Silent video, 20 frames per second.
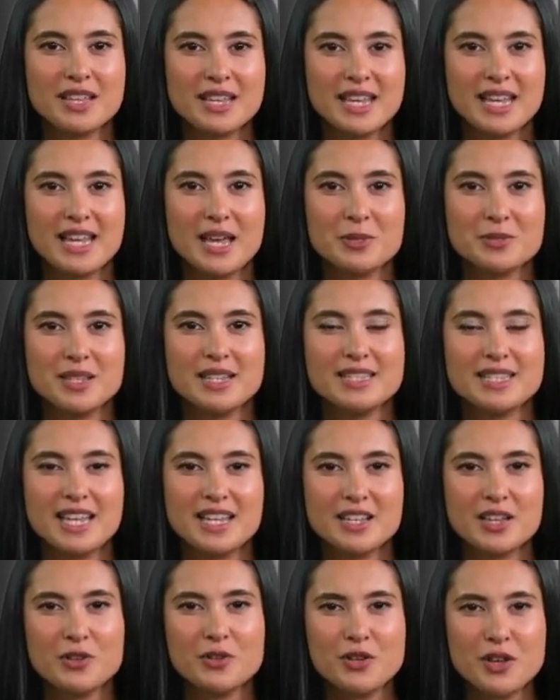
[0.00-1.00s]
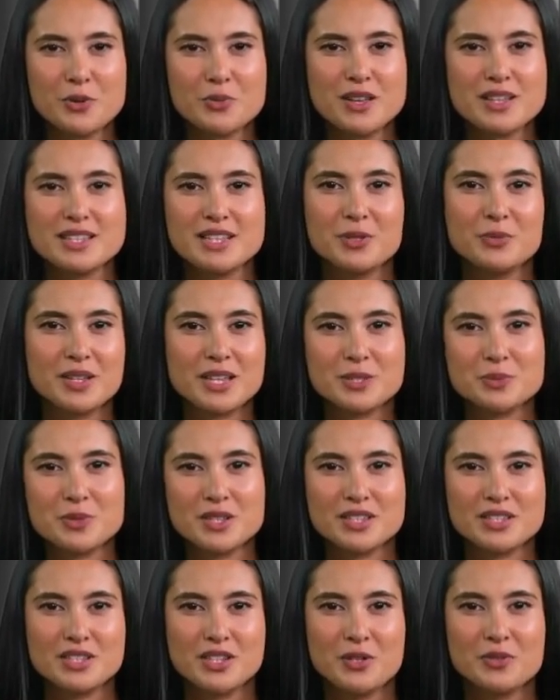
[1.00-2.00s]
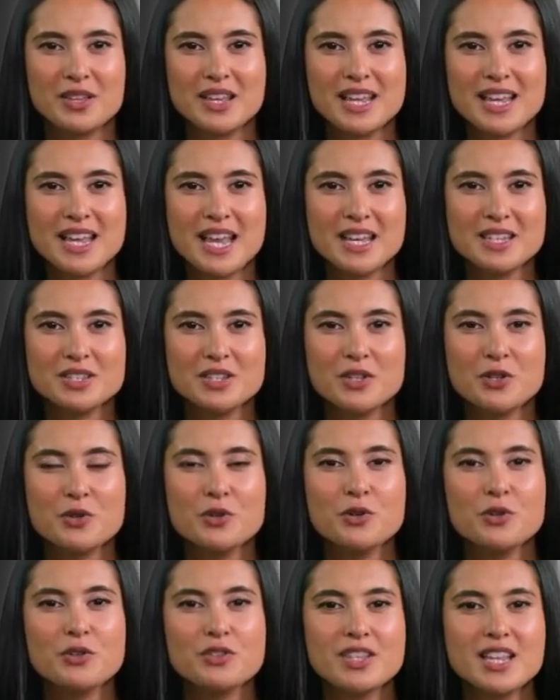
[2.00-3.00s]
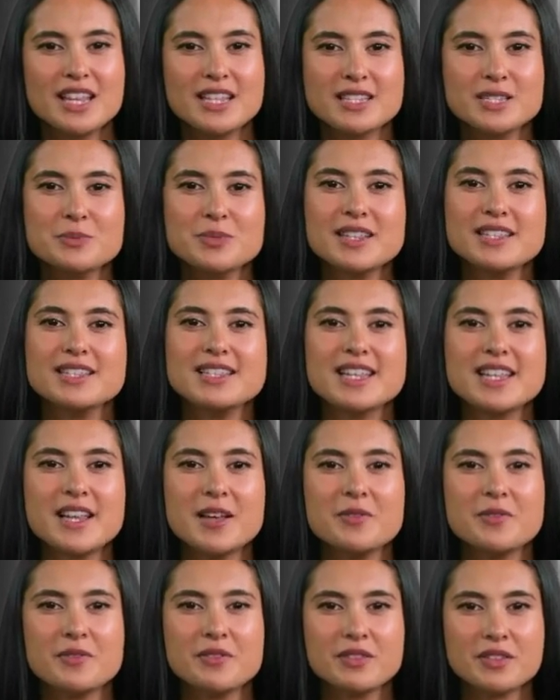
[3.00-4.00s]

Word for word: che rappresentano la massima espressione dell'arte orologera svizzera.